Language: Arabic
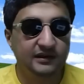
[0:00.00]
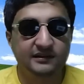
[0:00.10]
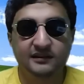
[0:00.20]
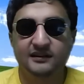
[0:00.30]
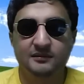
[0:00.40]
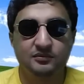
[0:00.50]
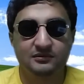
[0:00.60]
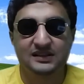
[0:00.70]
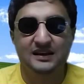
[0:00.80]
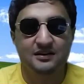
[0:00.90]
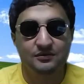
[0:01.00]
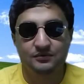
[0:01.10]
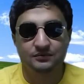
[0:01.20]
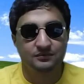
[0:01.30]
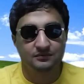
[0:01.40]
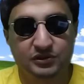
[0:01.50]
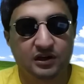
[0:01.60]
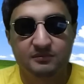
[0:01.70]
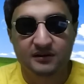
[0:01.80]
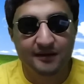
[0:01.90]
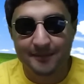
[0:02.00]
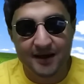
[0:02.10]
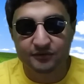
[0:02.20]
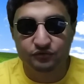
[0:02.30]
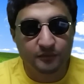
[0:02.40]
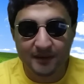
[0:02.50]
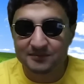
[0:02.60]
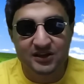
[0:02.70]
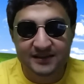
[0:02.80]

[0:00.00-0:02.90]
قله ادب ووساخه و... بقى على الصبح مش